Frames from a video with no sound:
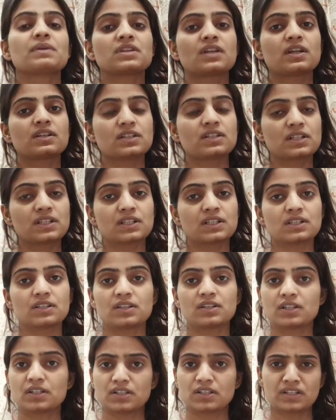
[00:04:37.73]
उसकी पंद्रह दिन
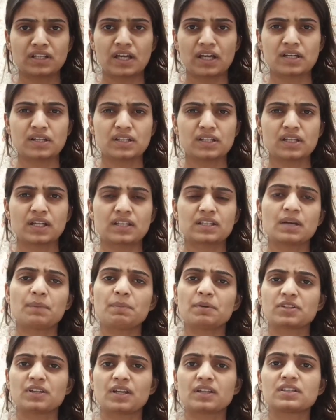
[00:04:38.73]
की रिटर्न गारंटी
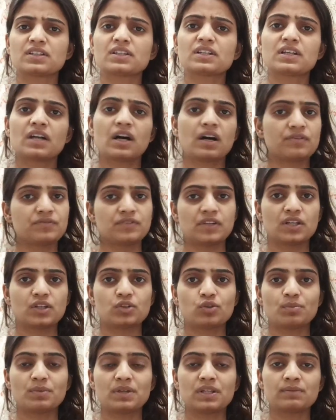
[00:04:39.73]
रहती है पंद्रह दिन की या
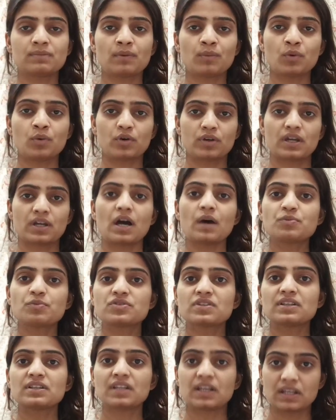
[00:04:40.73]
हफ्ते की तो मिनिमम
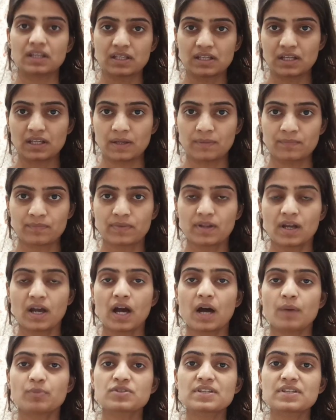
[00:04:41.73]
होगी आप उसे देखिए